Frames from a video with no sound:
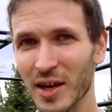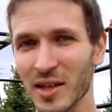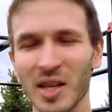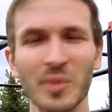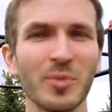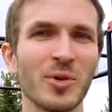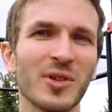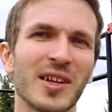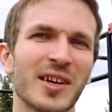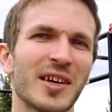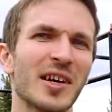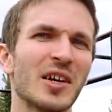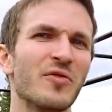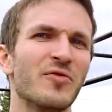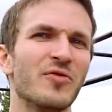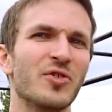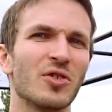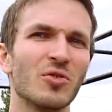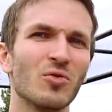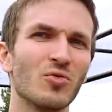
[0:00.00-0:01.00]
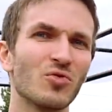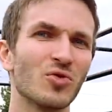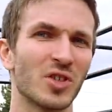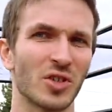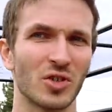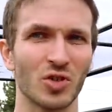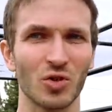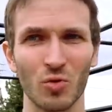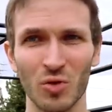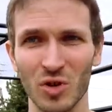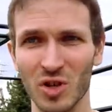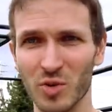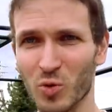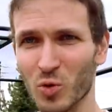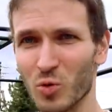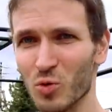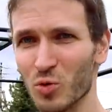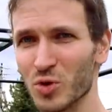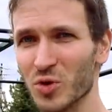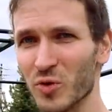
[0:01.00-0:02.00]
я предлагаю вернуться к
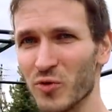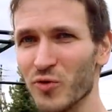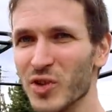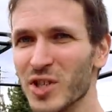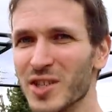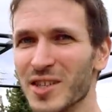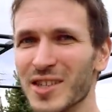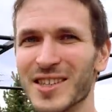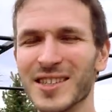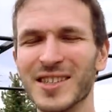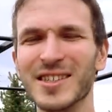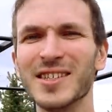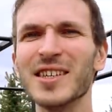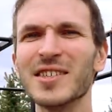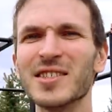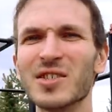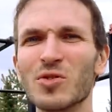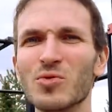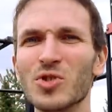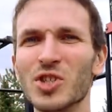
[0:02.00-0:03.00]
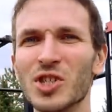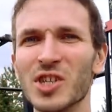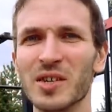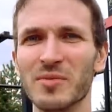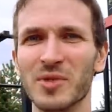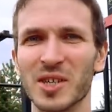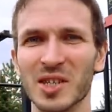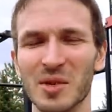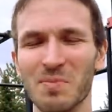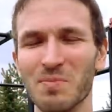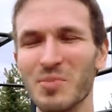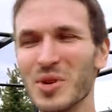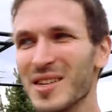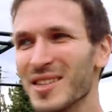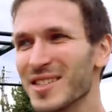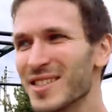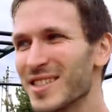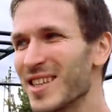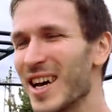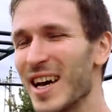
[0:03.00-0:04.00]
школьному курсу физики сесть за учебники,
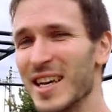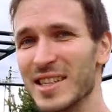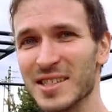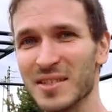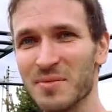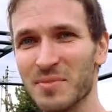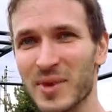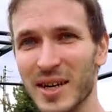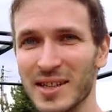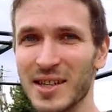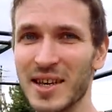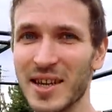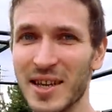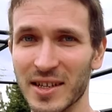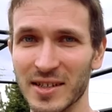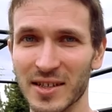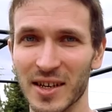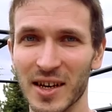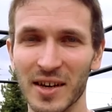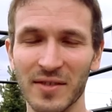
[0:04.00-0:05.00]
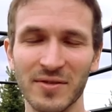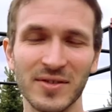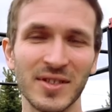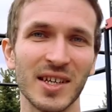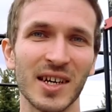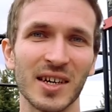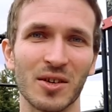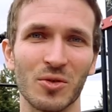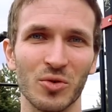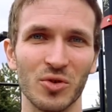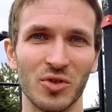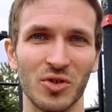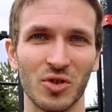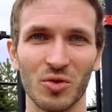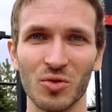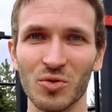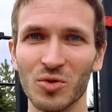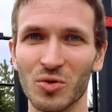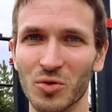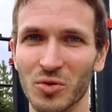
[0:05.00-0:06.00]
перестать смотреть всякую
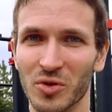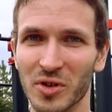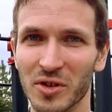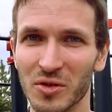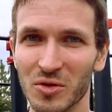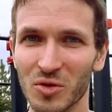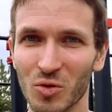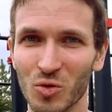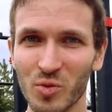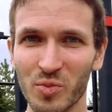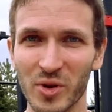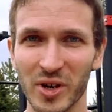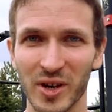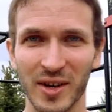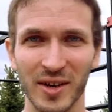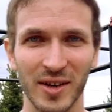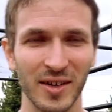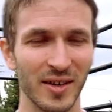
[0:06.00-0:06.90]
ерунду на ютубе,